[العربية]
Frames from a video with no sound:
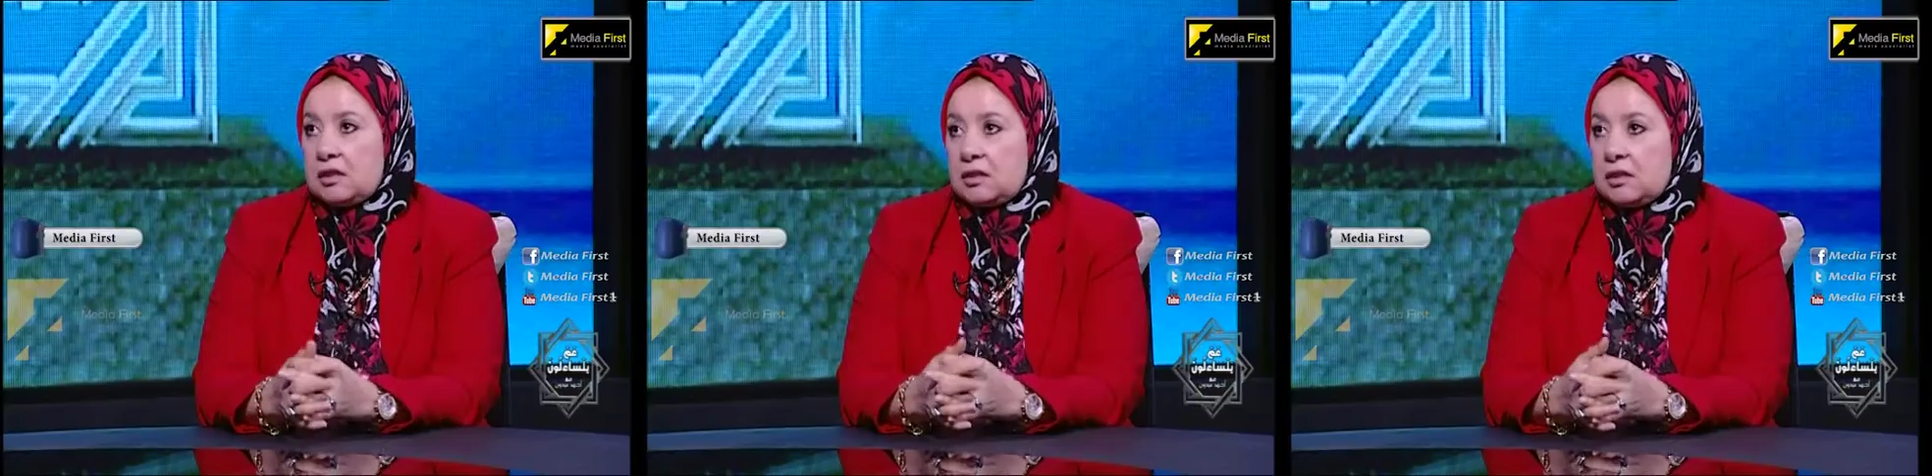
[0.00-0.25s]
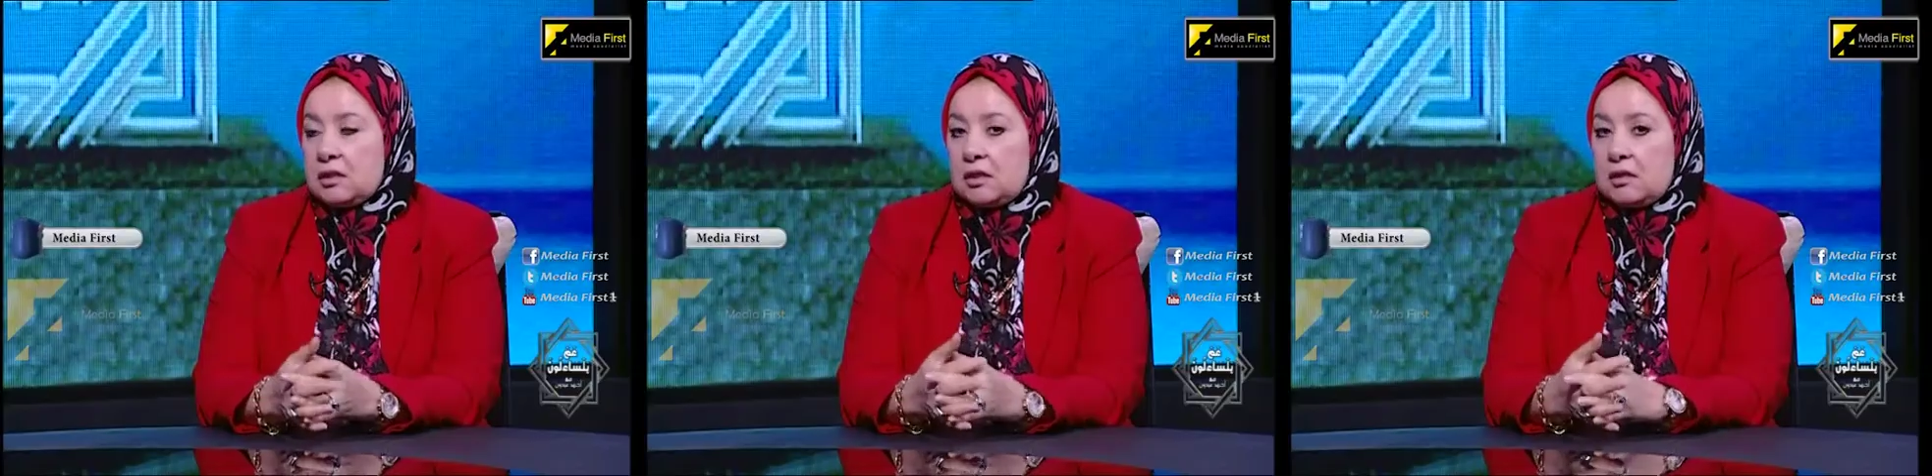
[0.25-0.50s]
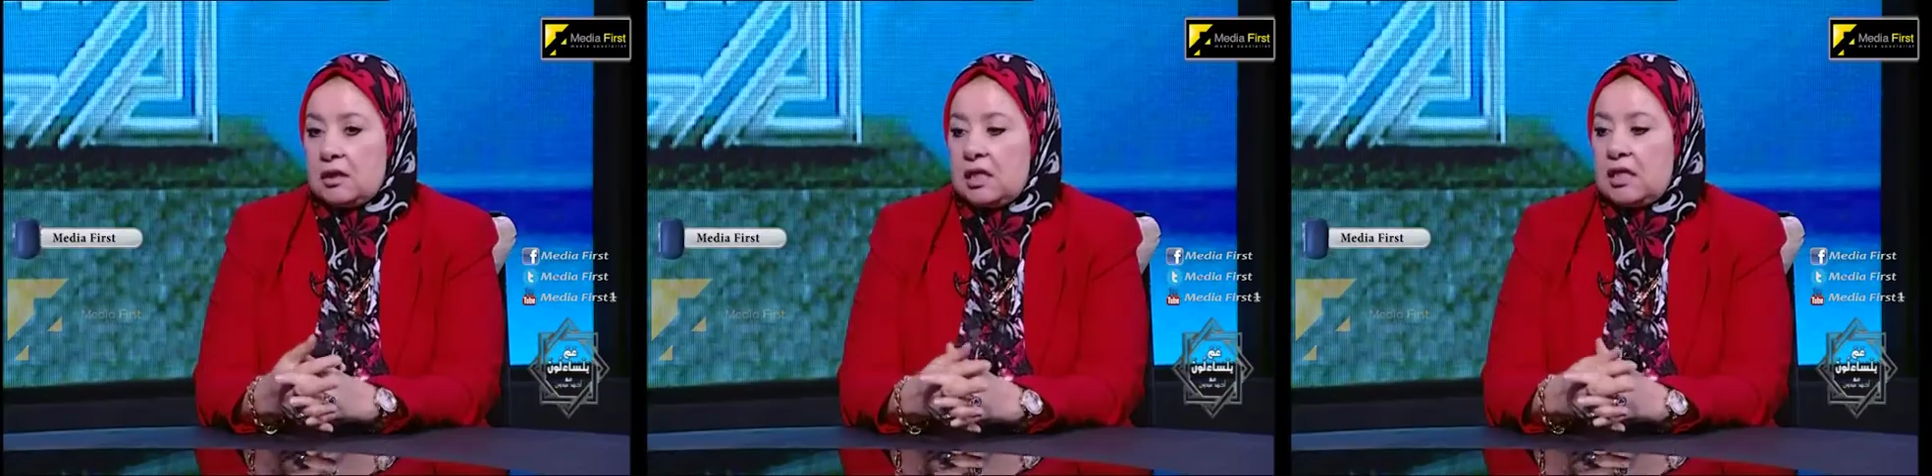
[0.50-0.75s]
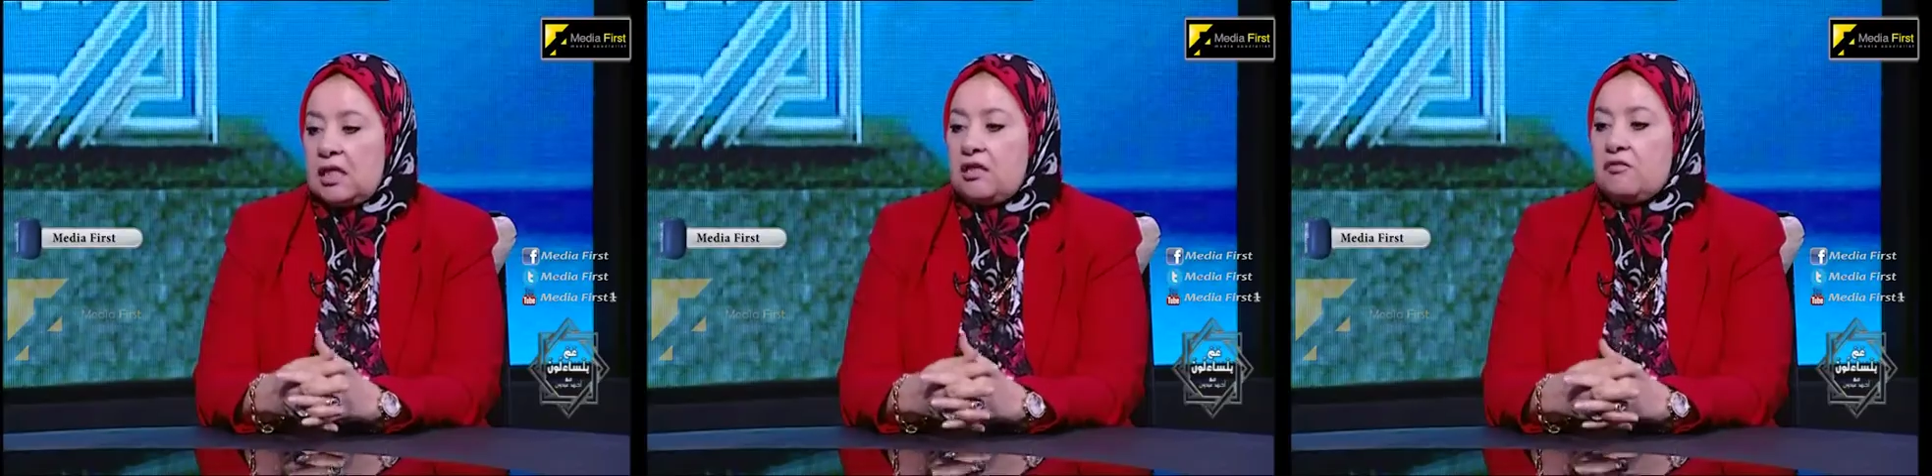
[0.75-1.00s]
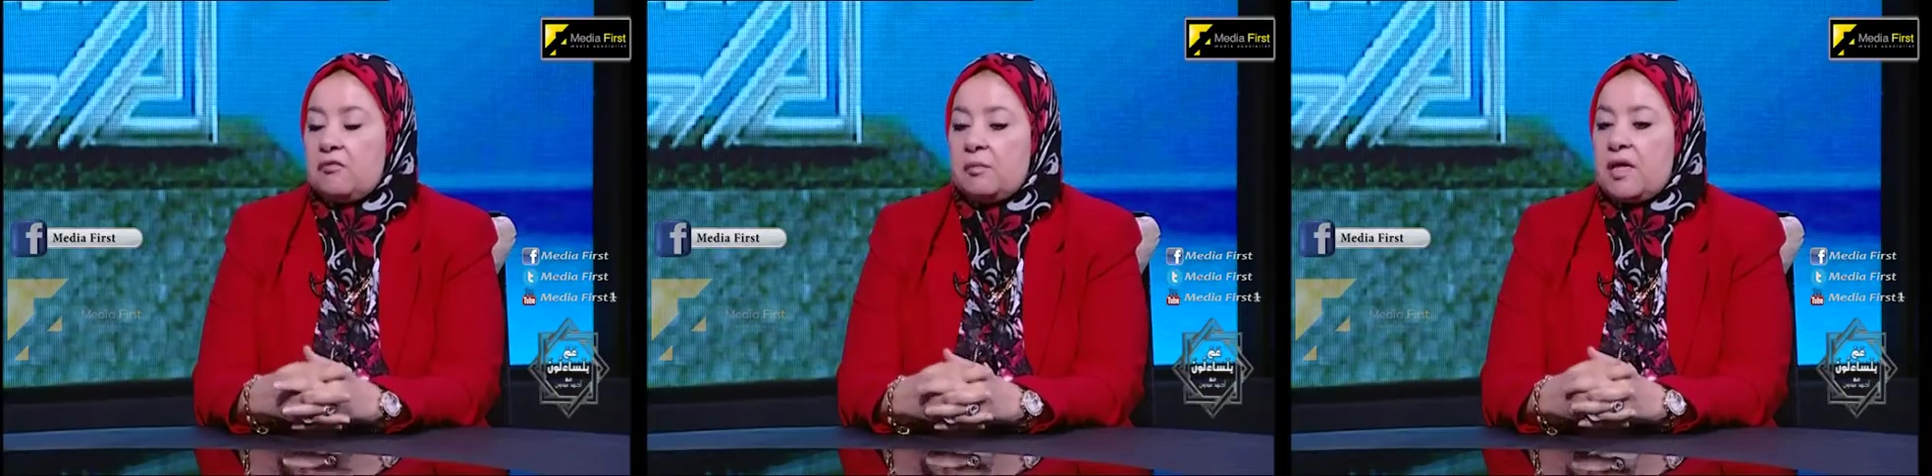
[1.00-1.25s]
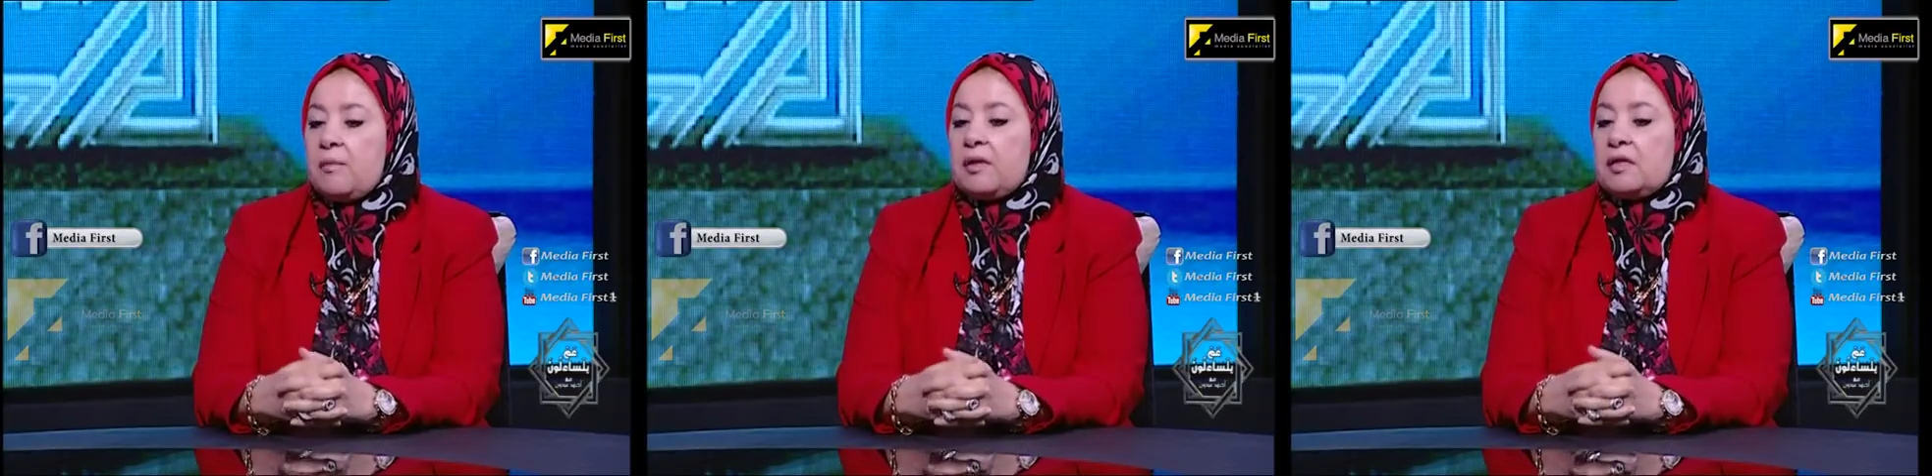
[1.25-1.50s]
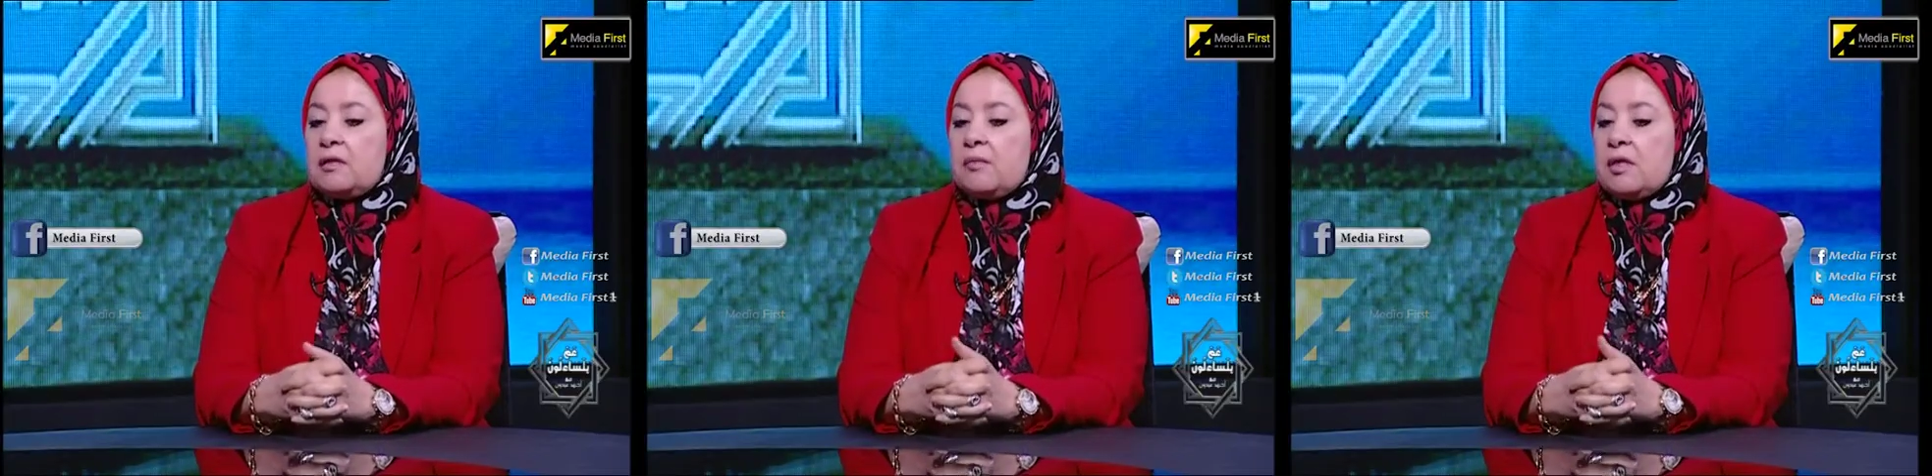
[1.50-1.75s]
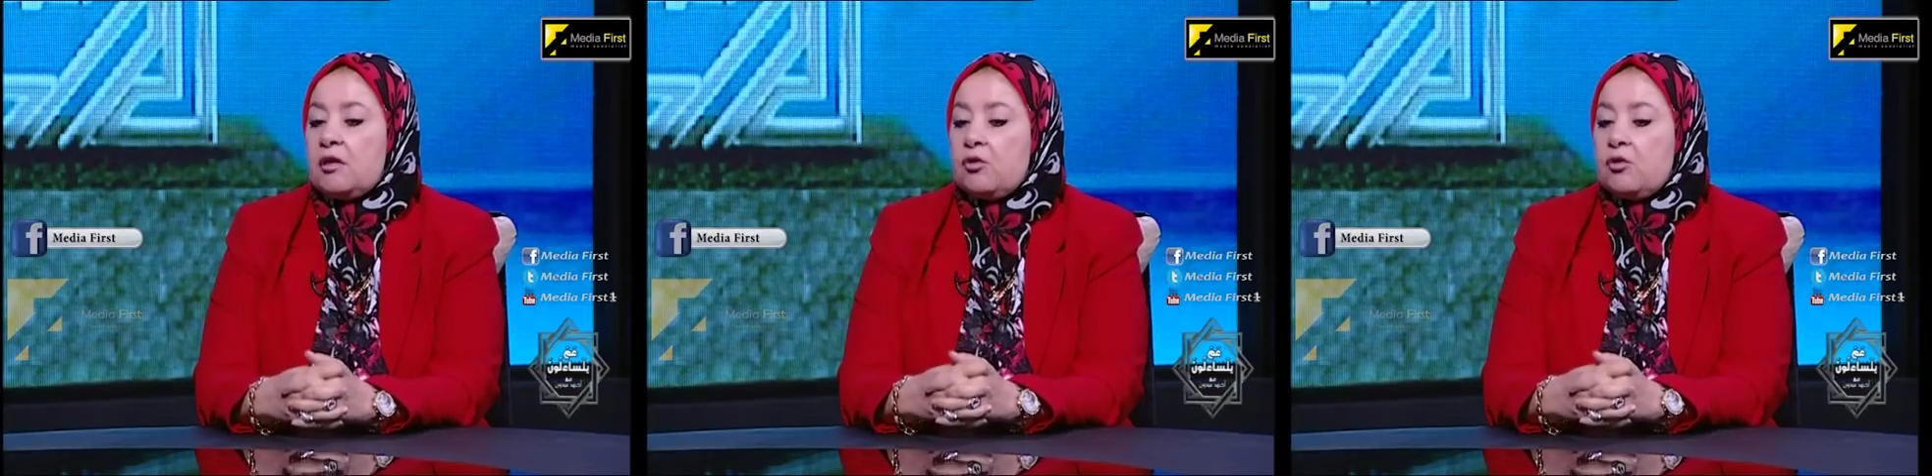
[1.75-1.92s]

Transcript: حضرتك يعني هي دايما المراه